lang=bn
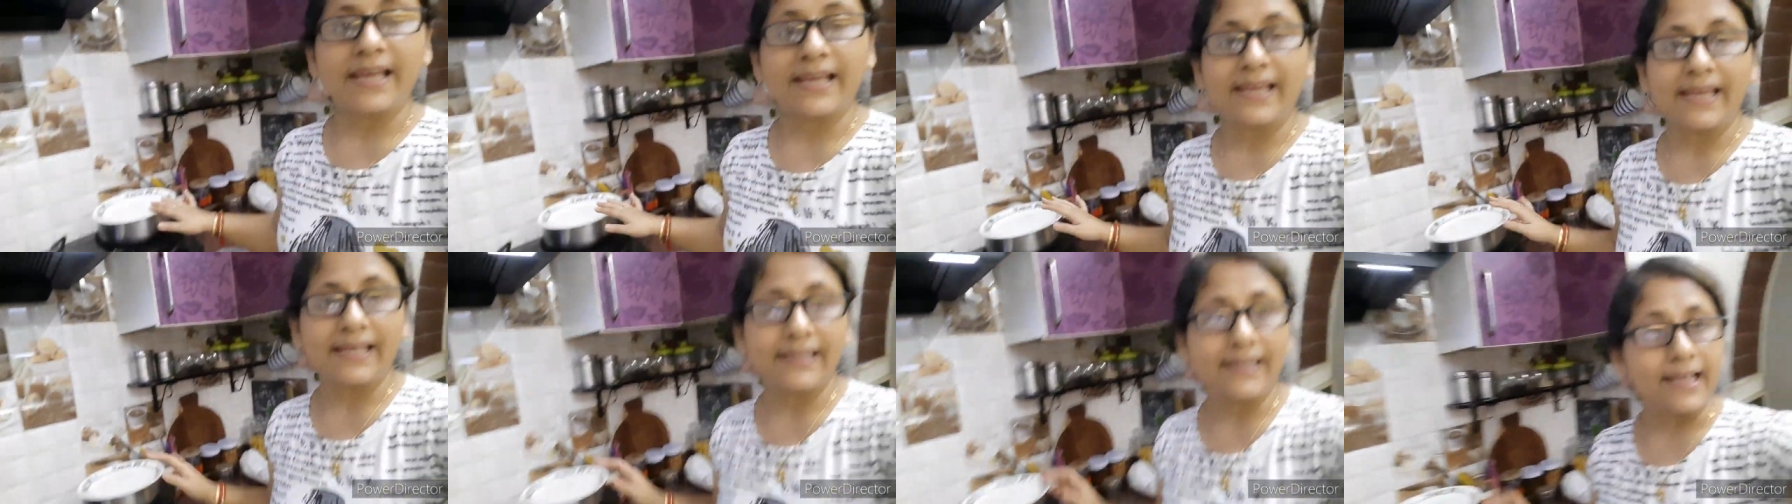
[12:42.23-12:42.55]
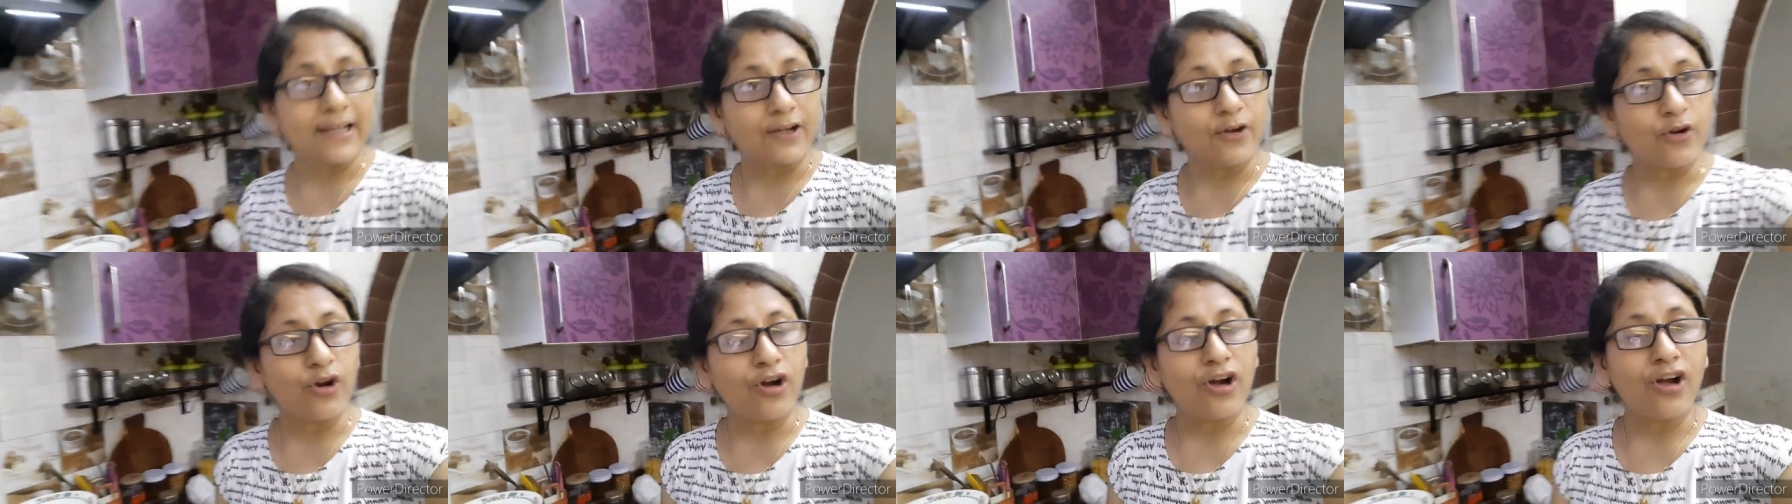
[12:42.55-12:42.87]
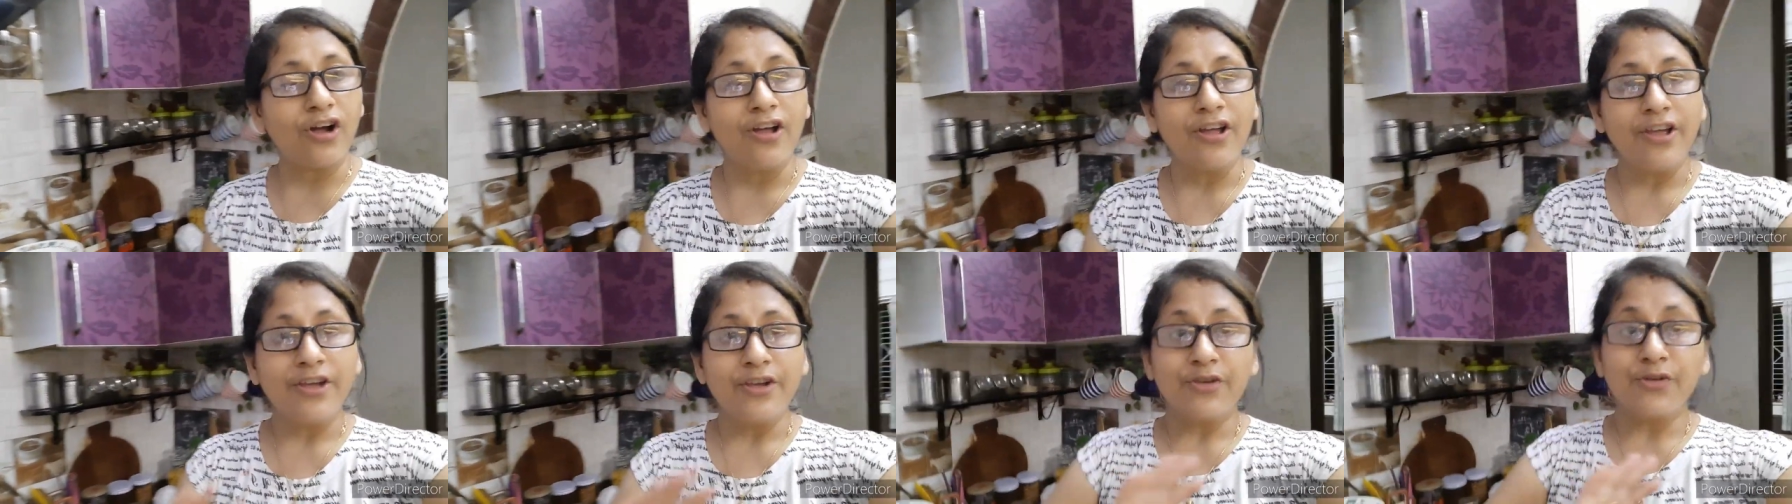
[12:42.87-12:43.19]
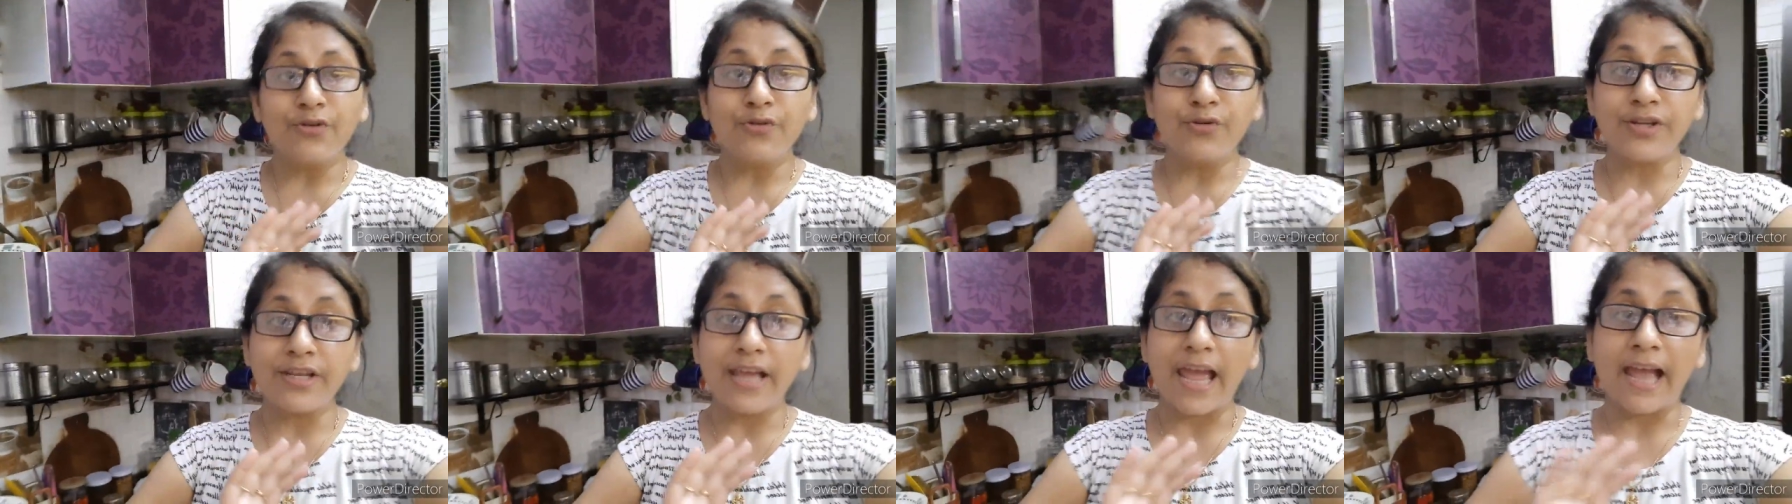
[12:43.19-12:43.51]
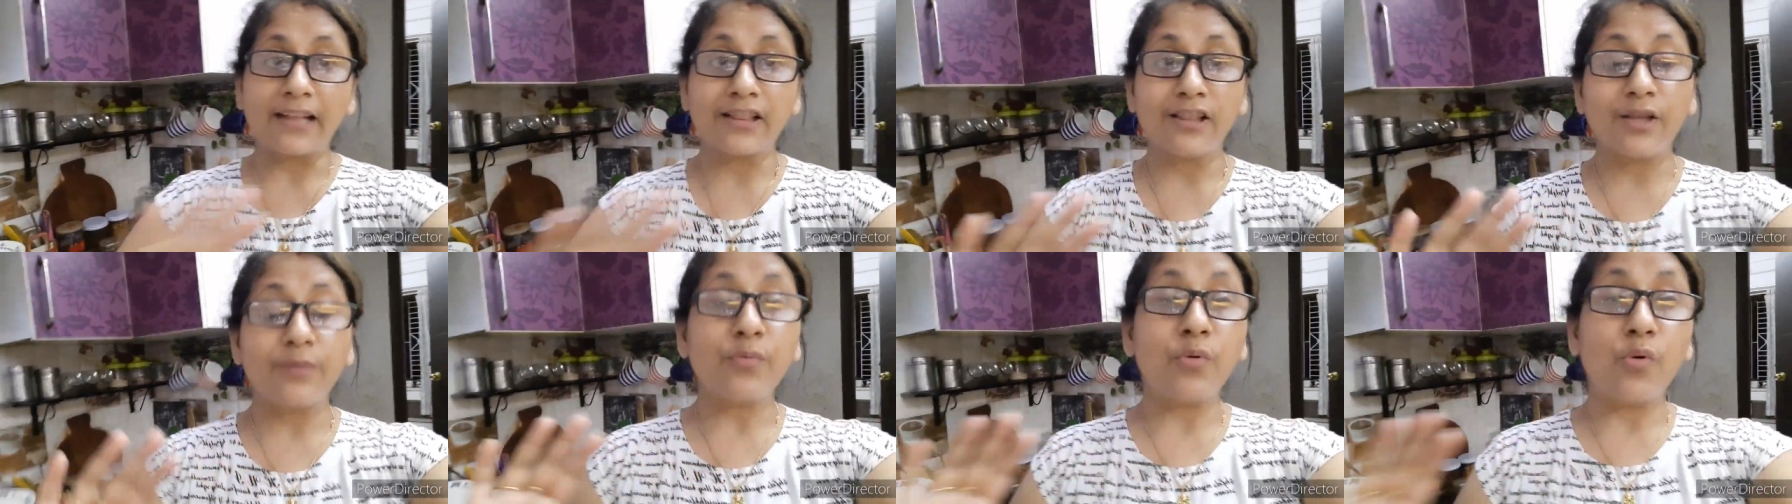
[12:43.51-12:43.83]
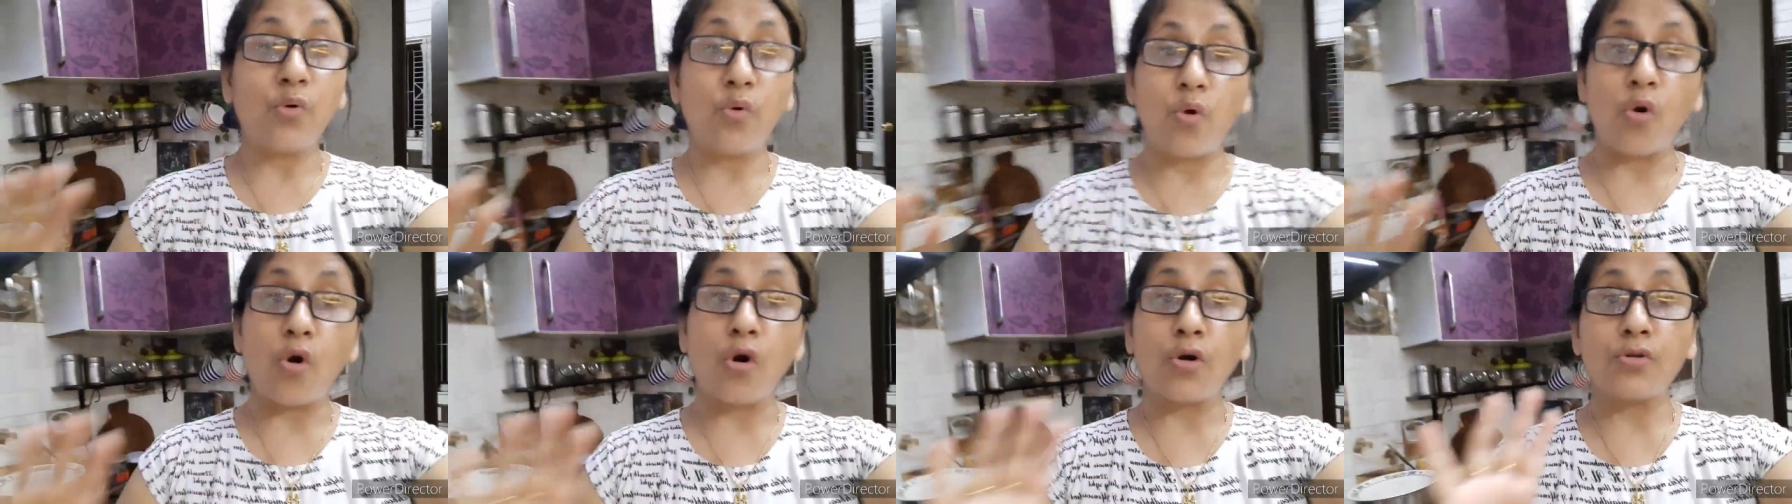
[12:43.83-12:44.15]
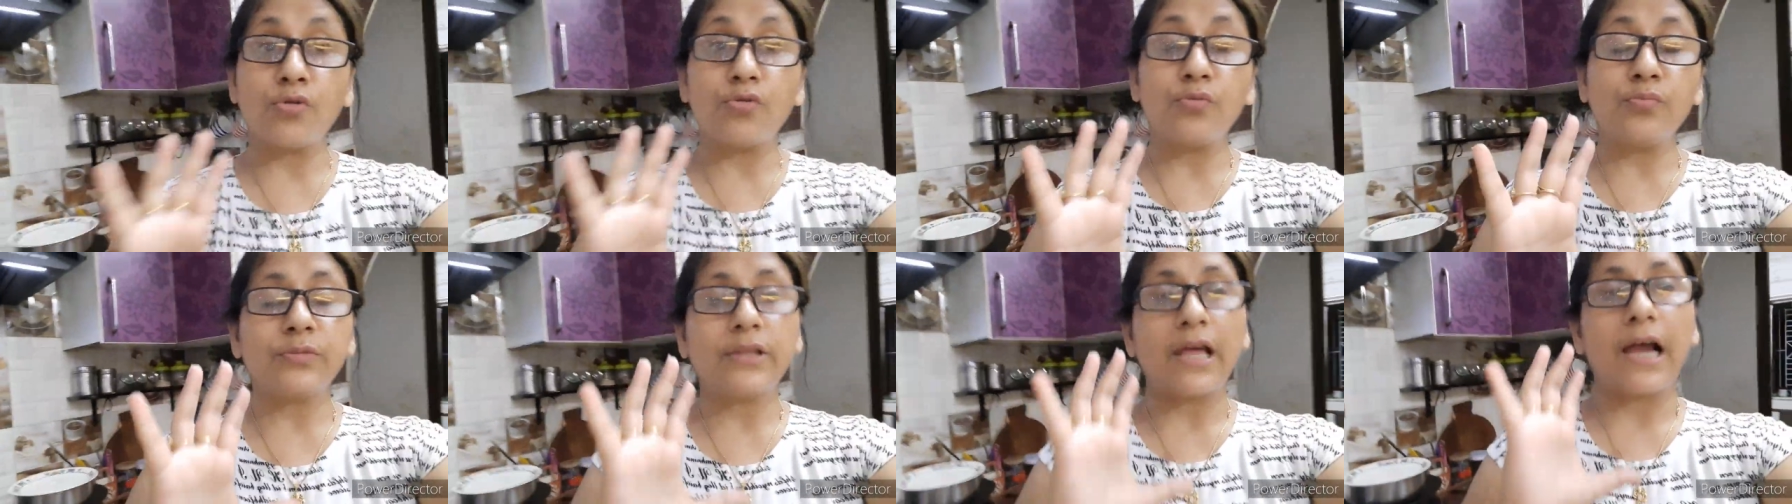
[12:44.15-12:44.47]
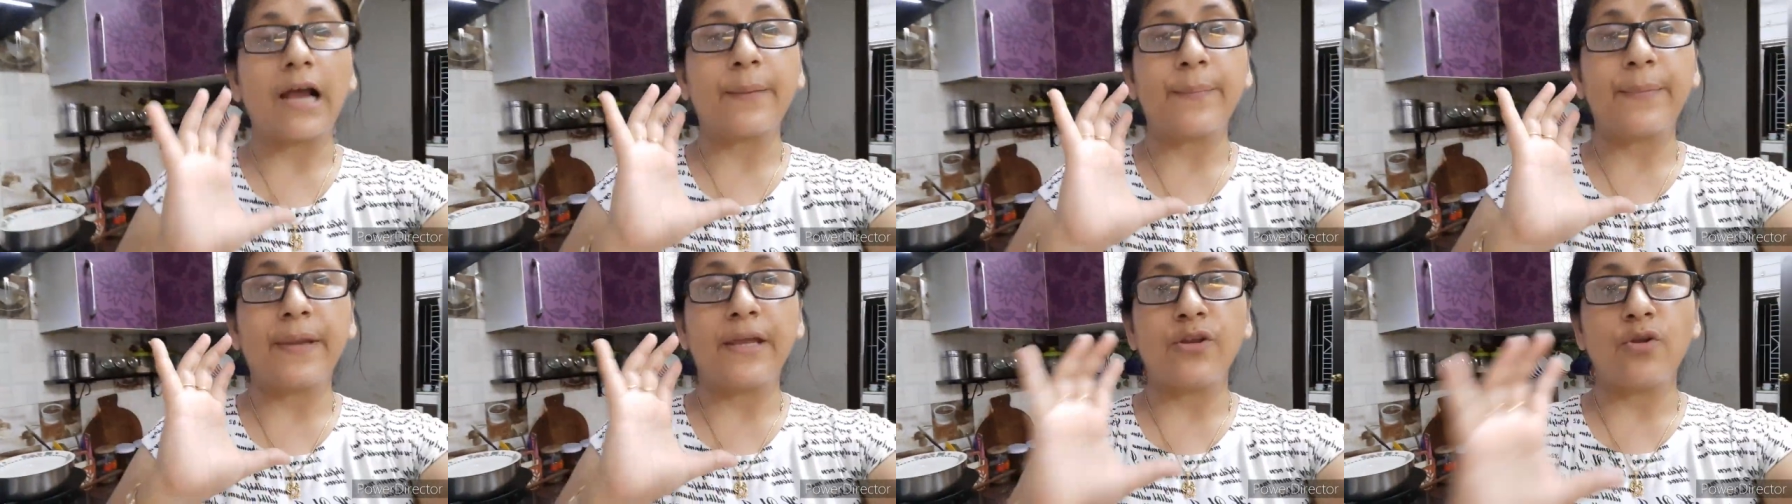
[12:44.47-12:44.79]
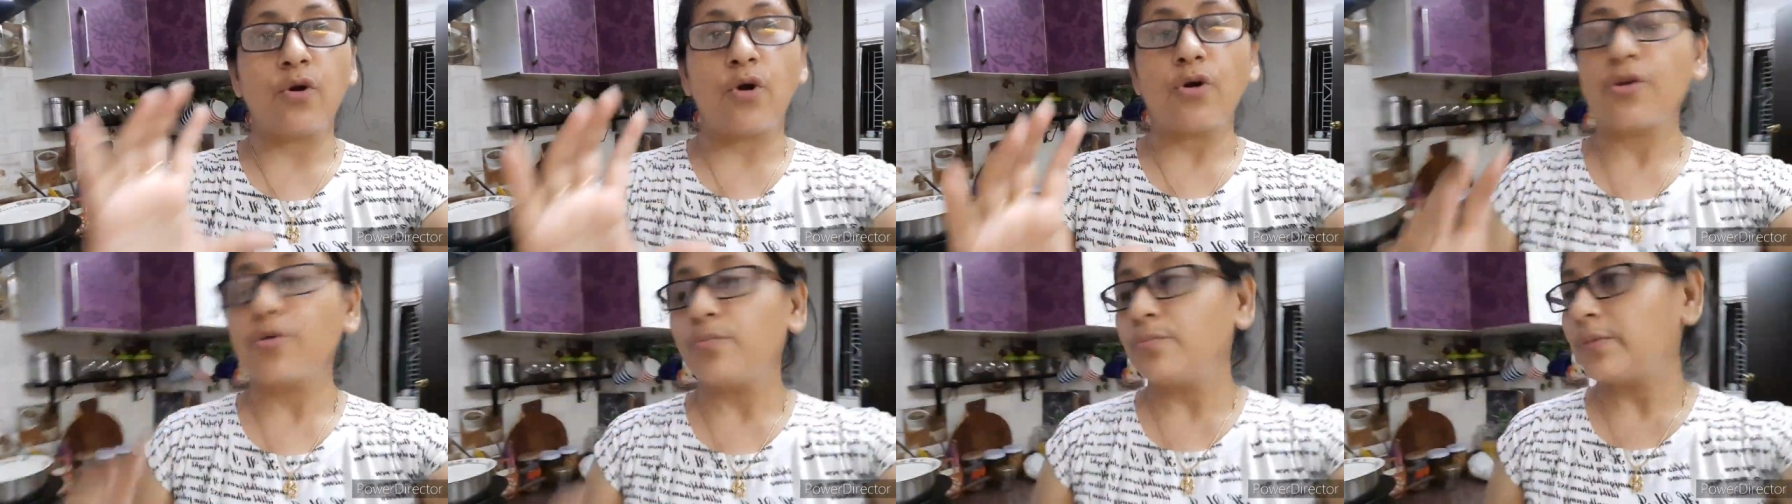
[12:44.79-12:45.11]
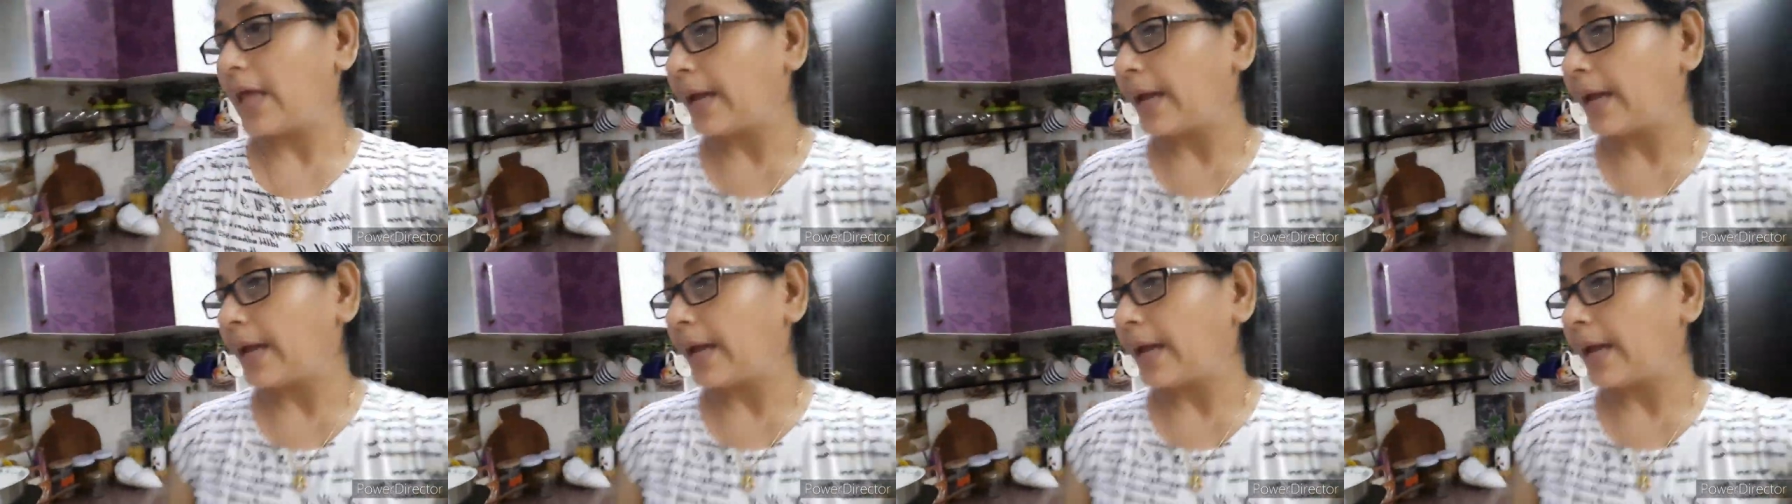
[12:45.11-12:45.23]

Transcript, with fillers: রেখে দেখো রুটি একদম গরম থাকবে নরম